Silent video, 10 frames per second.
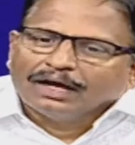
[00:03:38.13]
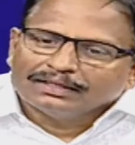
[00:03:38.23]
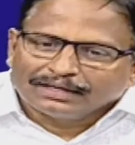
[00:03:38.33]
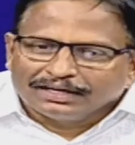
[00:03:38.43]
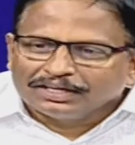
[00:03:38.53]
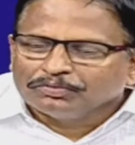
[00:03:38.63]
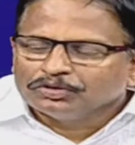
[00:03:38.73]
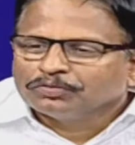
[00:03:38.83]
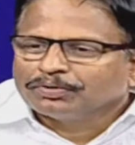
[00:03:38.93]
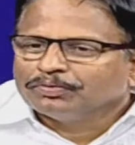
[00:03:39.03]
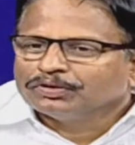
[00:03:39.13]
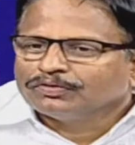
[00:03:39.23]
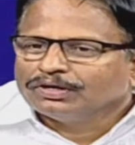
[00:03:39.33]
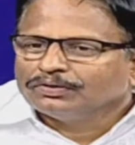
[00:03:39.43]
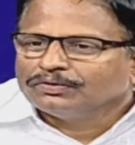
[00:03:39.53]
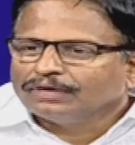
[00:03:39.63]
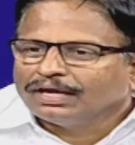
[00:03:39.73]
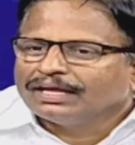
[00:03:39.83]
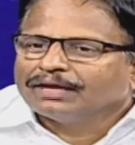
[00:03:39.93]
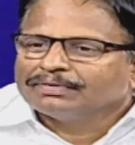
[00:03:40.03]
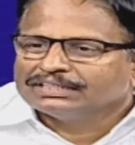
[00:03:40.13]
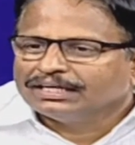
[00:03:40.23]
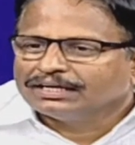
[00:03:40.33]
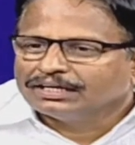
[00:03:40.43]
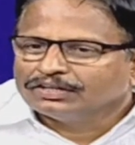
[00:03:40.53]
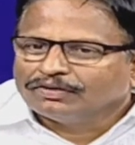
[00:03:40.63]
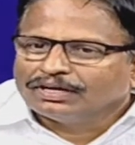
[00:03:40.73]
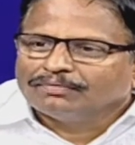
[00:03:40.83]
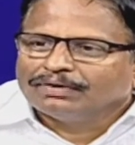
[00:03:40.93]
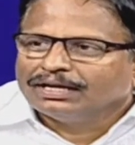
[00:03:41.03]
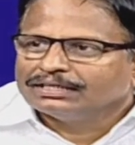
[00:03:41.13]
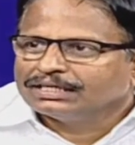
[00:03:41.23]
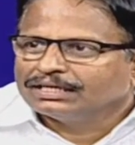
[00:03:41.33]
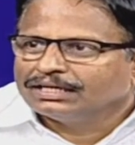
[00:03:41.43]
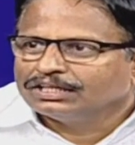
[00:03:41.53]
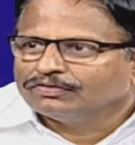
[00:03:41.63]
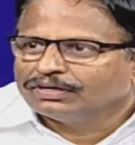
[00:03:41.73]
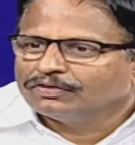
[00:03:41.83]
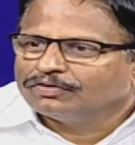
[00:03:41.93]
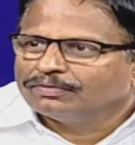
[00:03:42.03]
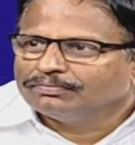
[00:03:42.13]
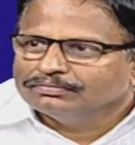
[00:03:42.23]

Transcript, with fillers: అంతకంటే ముందు ప్రభుత్వాలు కూడా ఐకేపీ సెంటర్ల ద్వారా మహిళా సంఘాల ద్వారా కూడా